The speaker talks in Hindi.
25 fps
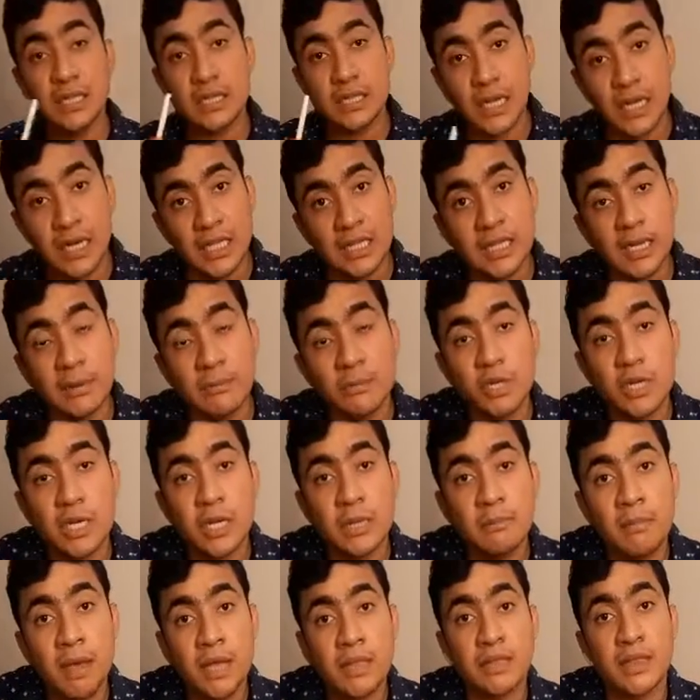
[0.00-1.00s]
दलित
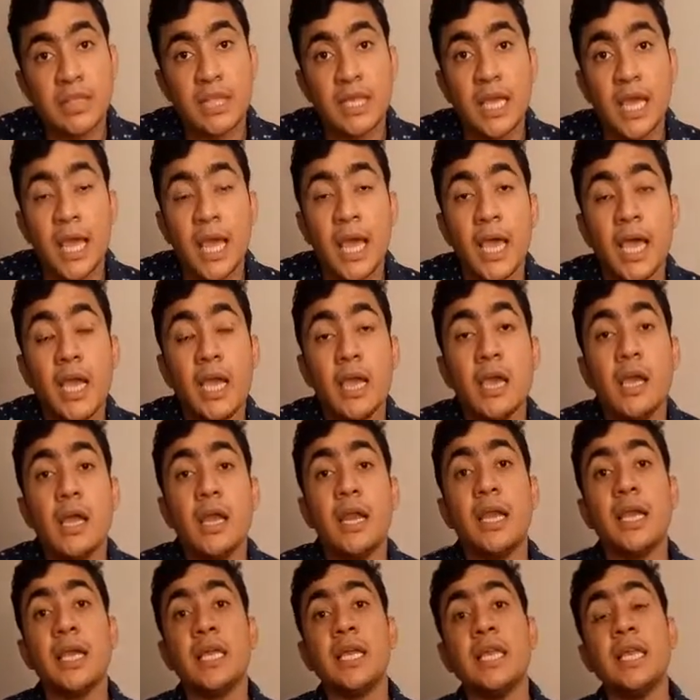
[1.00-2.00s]
कम्युनिटी मानती है
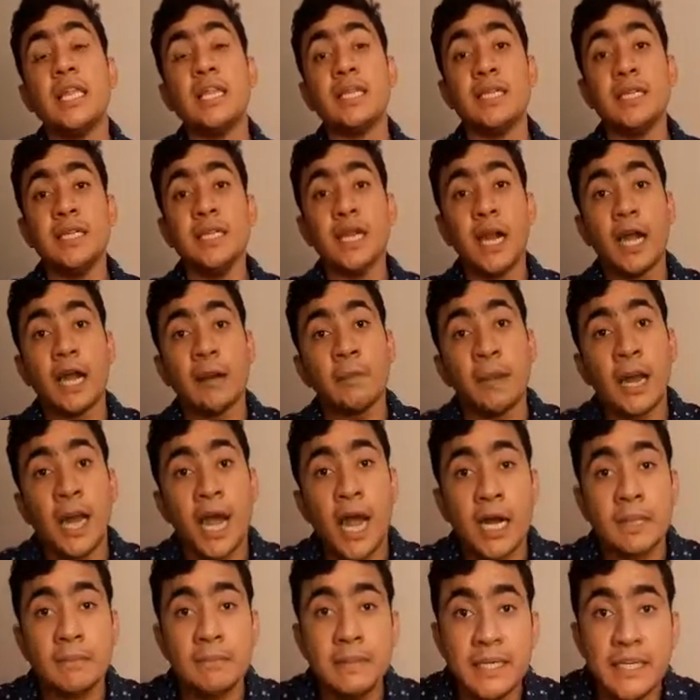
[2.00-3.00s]
लेकिन इतनी
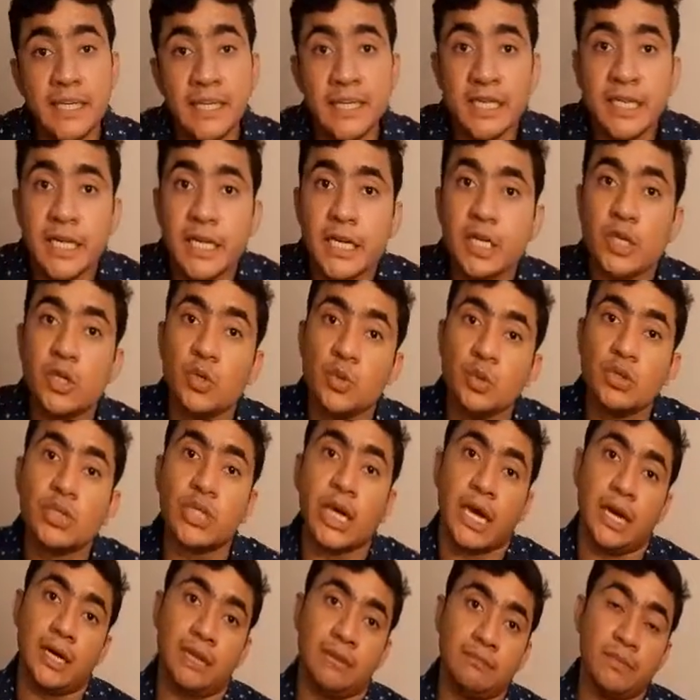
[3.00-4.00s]
हड़बड़ाहट में डीडीए क्यों
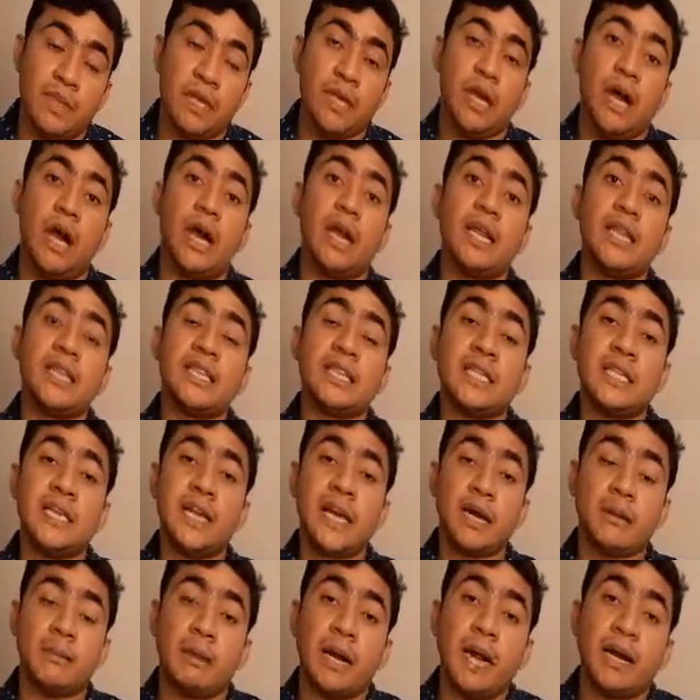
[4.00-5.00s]
था और इतनी
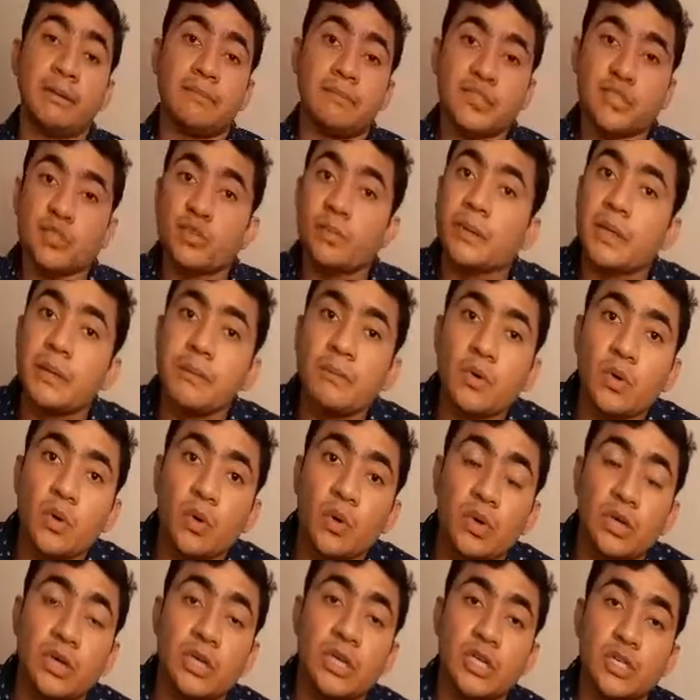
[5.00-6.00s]
हड़बड़ाहट में सुप्रीम
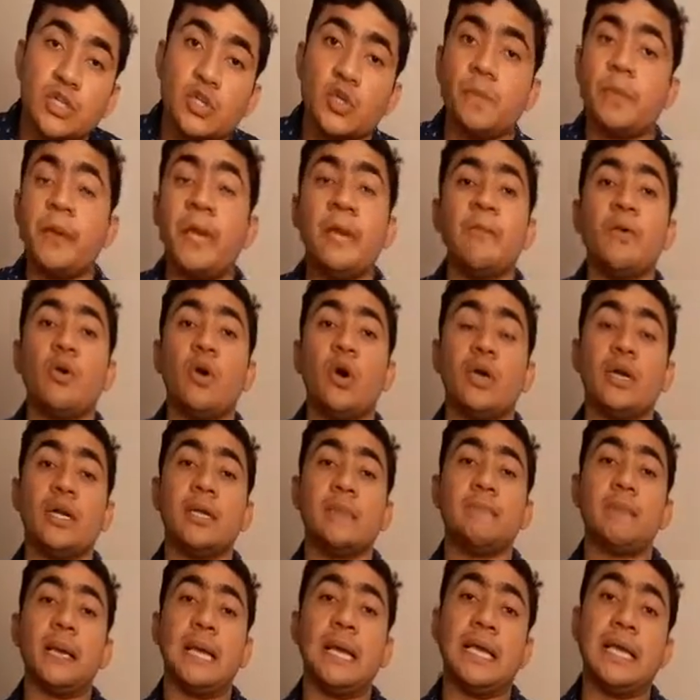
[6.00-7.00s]
कोर्ट सुप्रीम कोर्ट
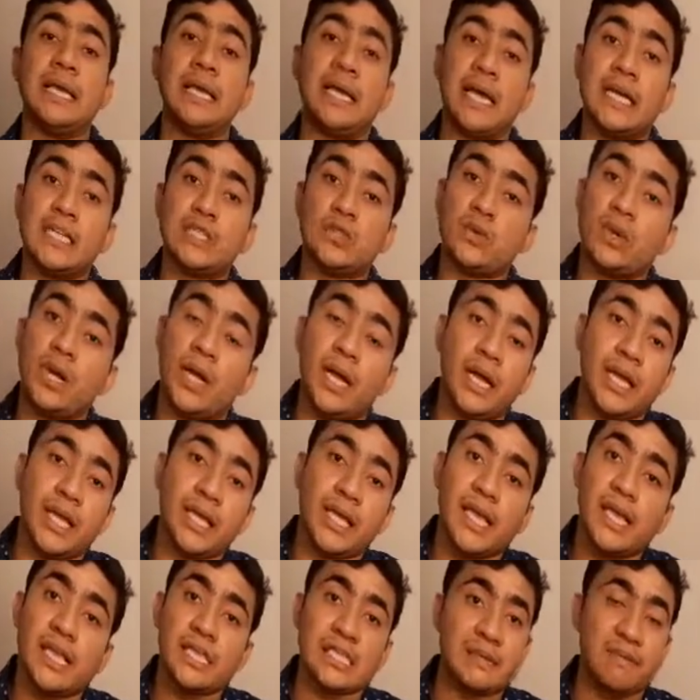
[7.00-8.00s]
ने पहले ही कह चुका है
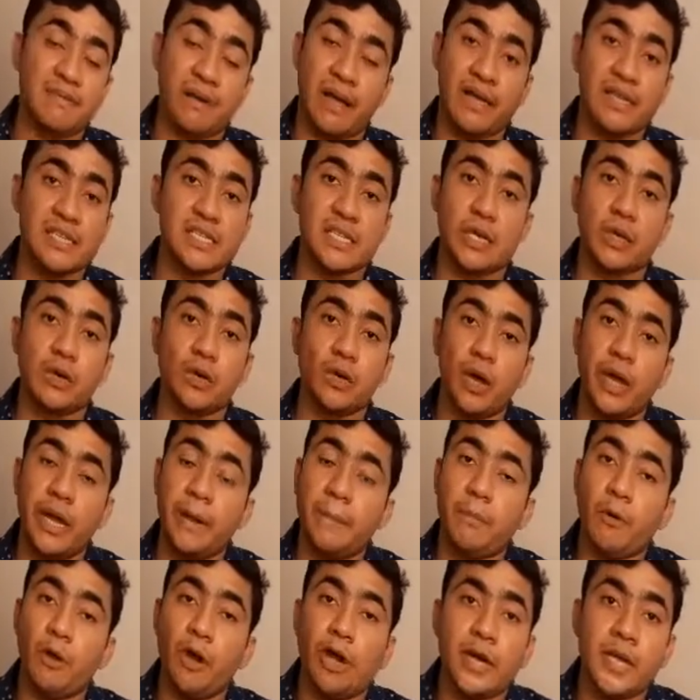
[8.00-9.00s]
कि इस फैसले को ए
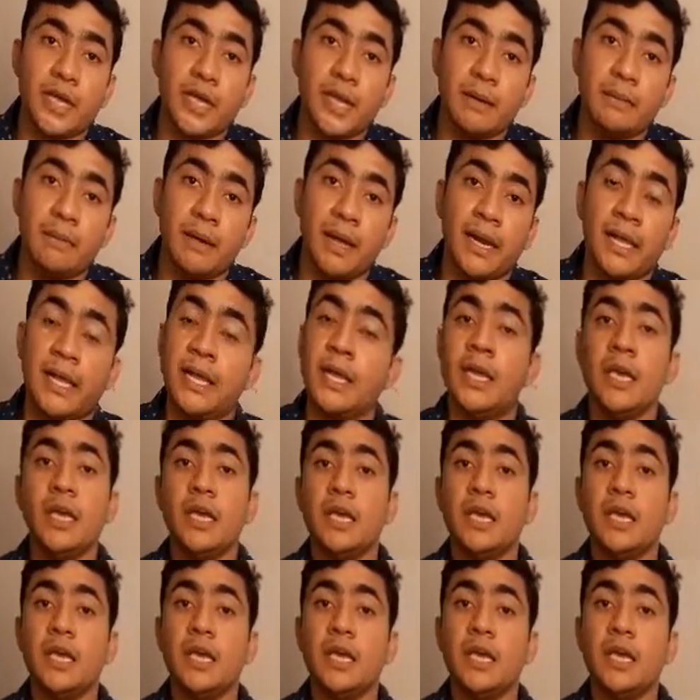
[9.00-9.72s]
पॉलिटिकल माने